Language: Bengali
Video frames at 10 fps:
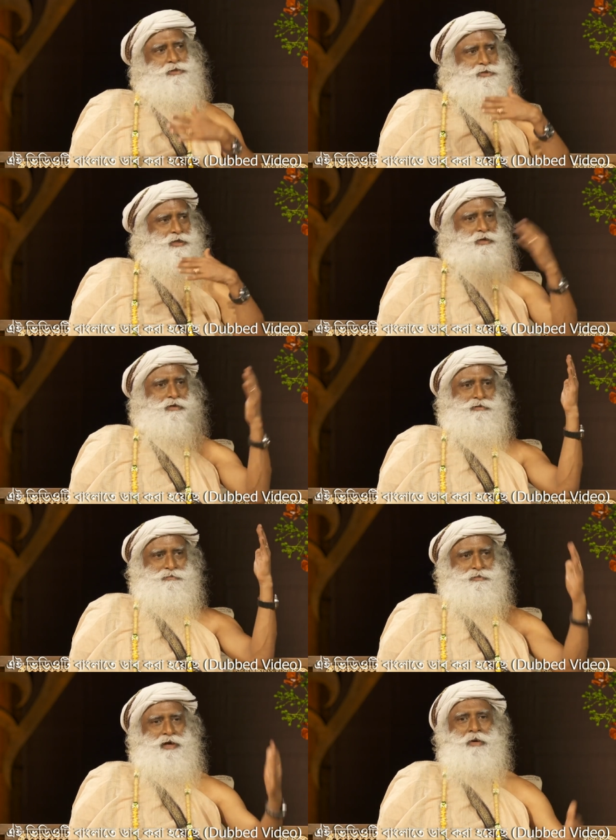নির্দিষ্ট
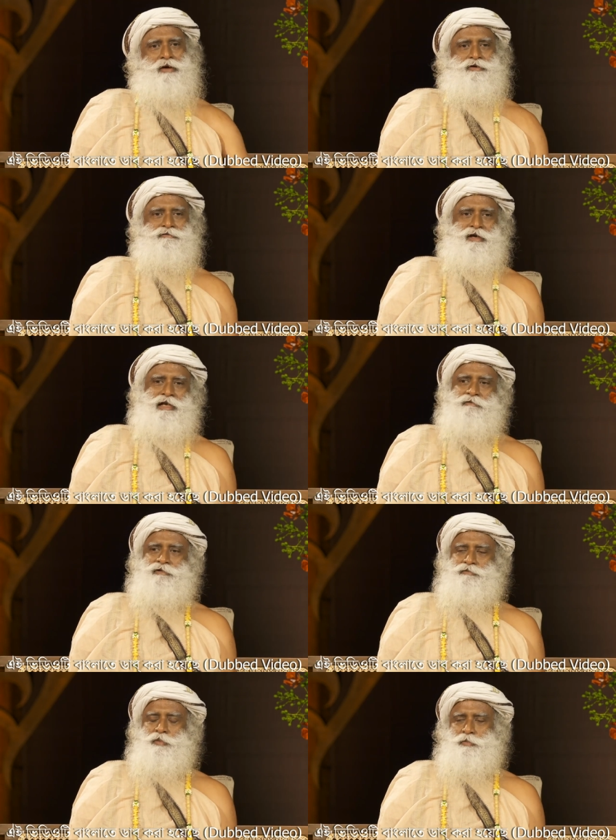সংখ্যক হাতির দল
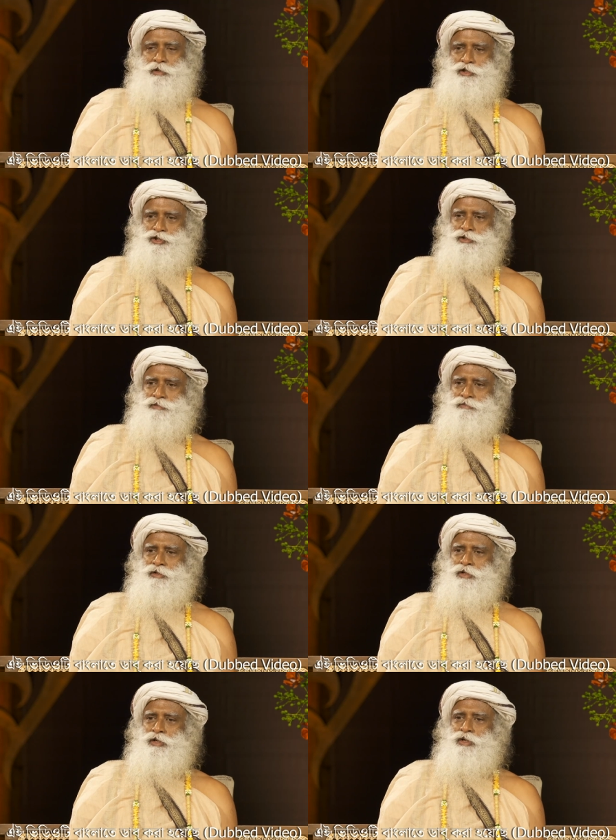ছিল তো
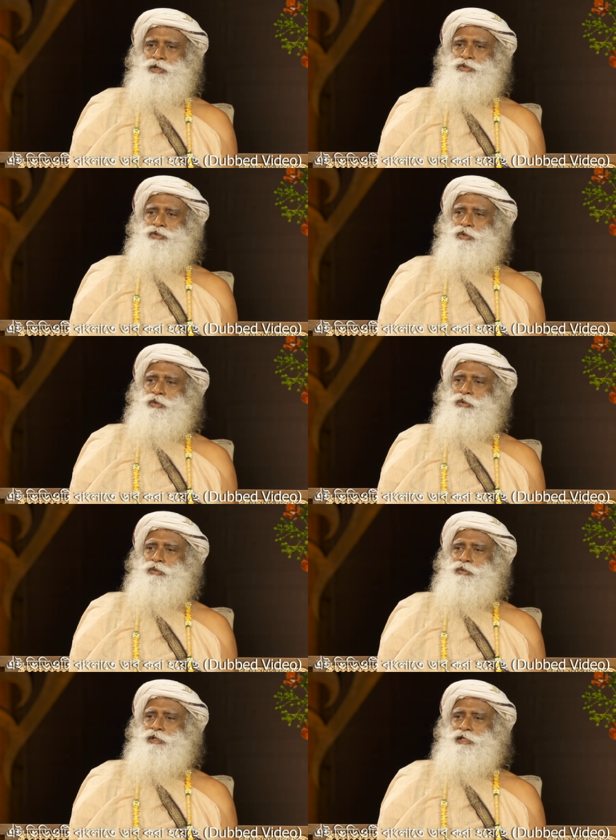উনি একজন